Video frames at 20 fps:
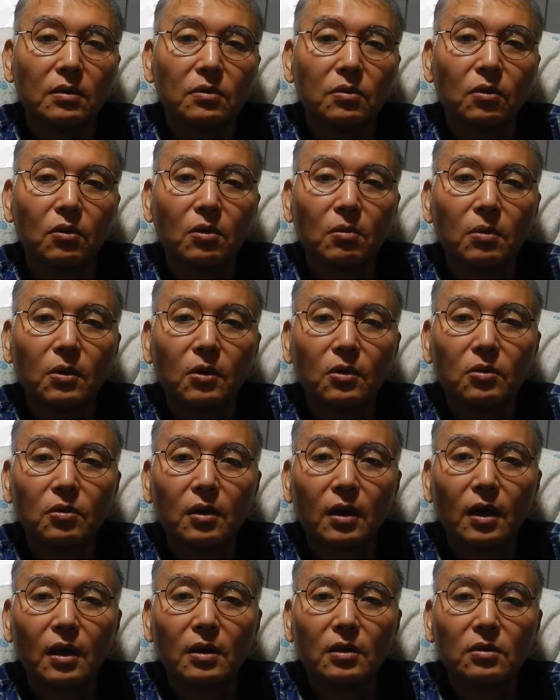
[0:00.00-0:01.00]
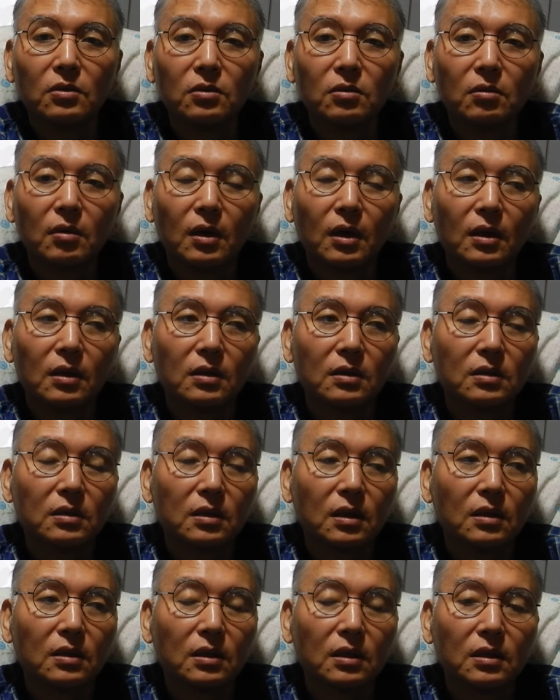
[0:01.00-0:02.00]
泥棒とかいうのは
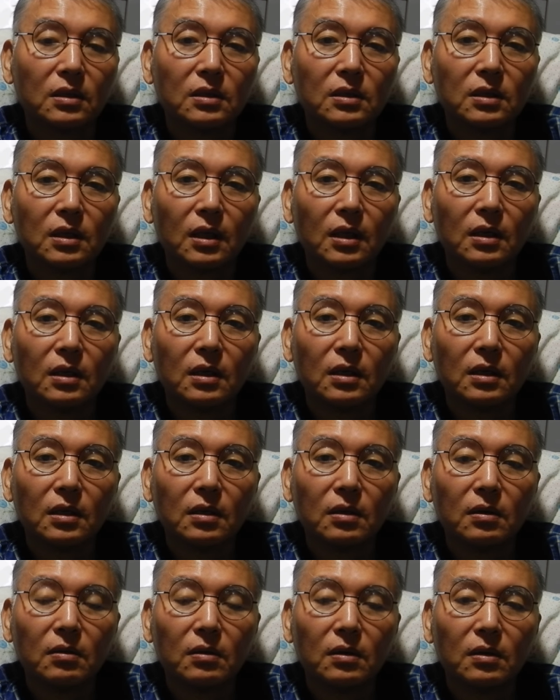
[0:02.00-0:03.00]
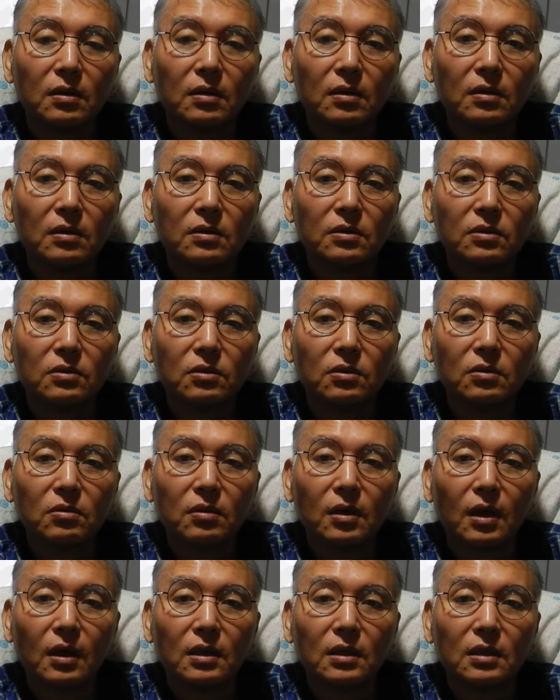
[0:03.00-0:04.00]
全然死刑中
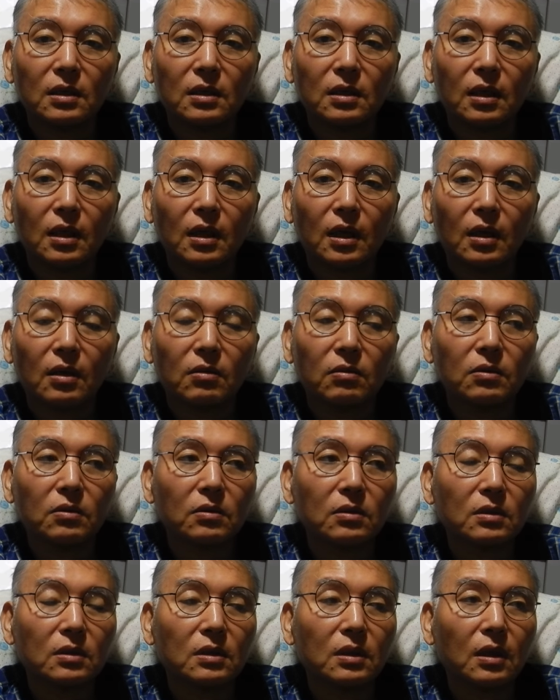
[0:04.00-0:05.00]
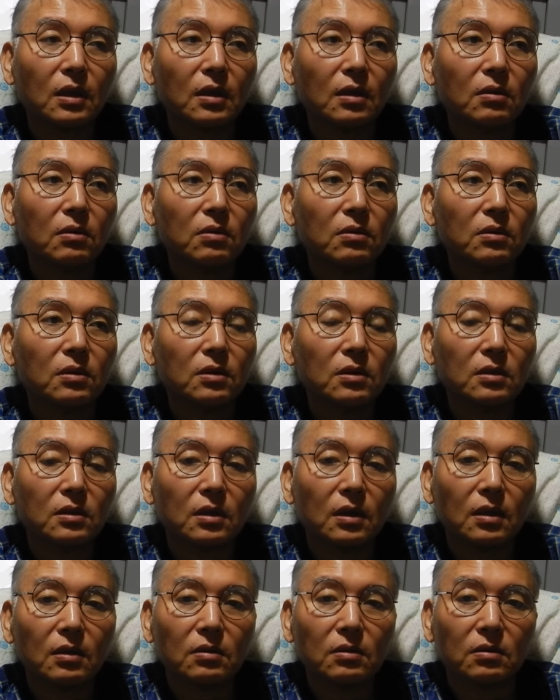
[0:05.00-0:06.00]
国はいけないことですね多いです
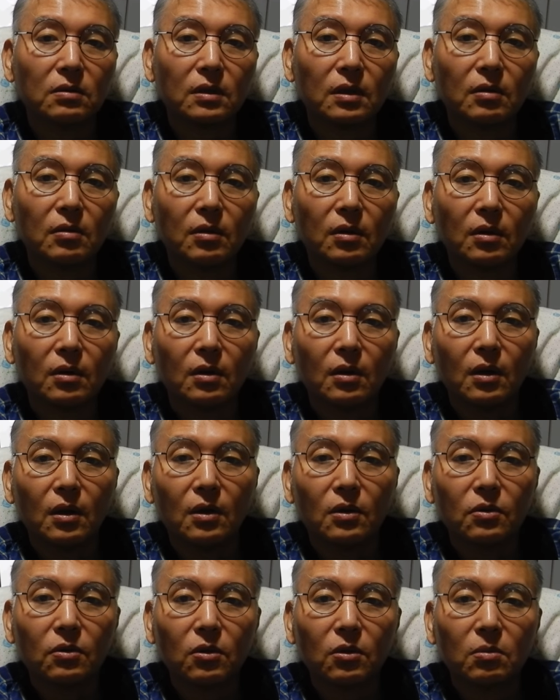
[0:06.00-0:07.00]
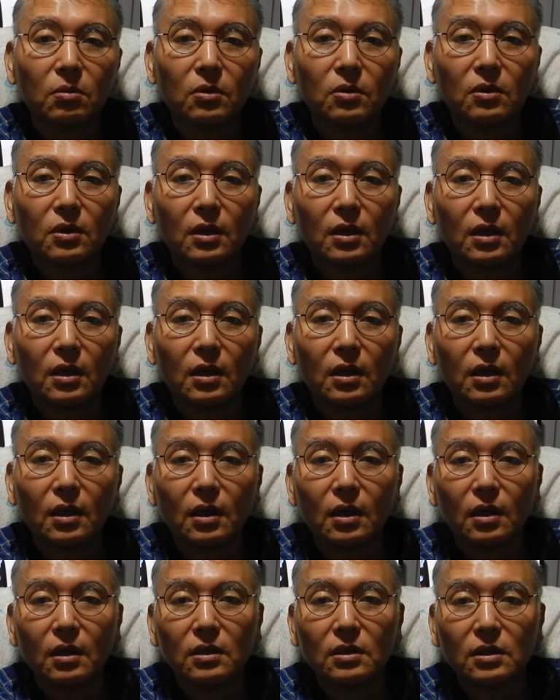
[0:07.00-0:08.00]
ねそんなの泥棒
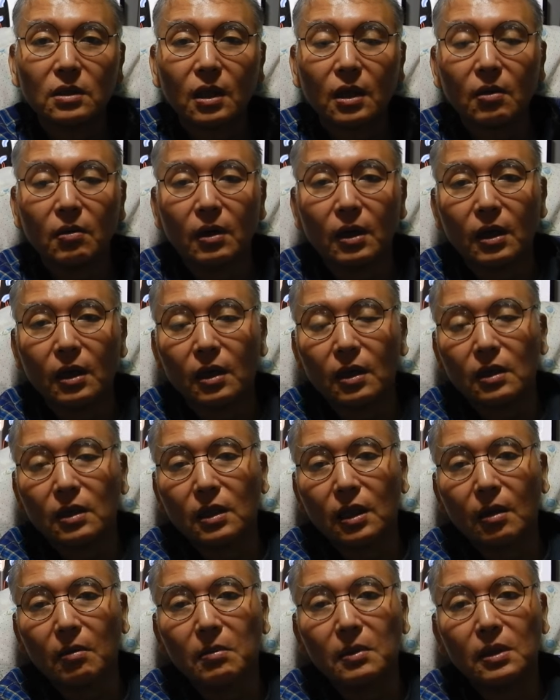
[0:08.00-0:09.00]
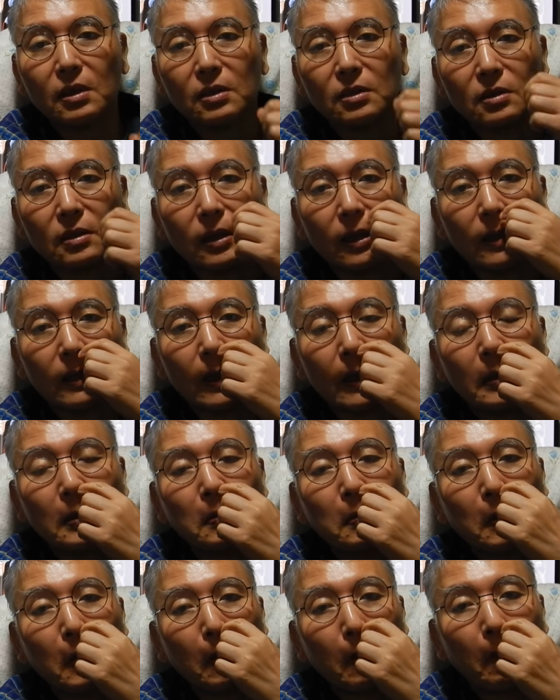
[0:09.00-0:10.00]
で死刑はねダメですね何
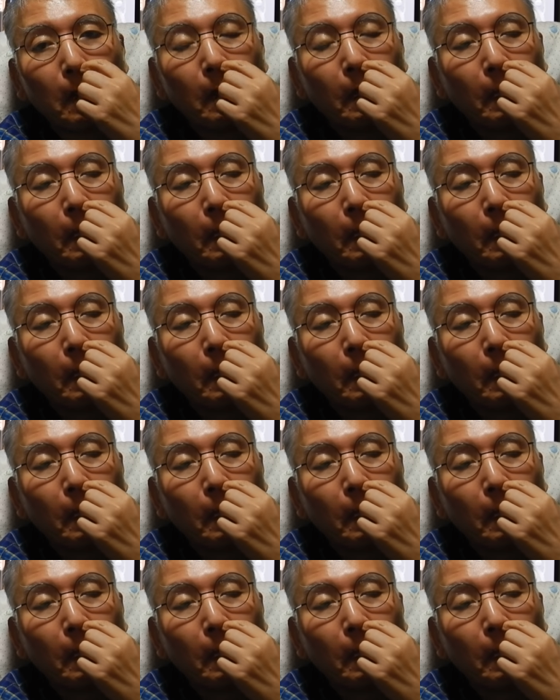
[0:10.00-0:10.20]
度も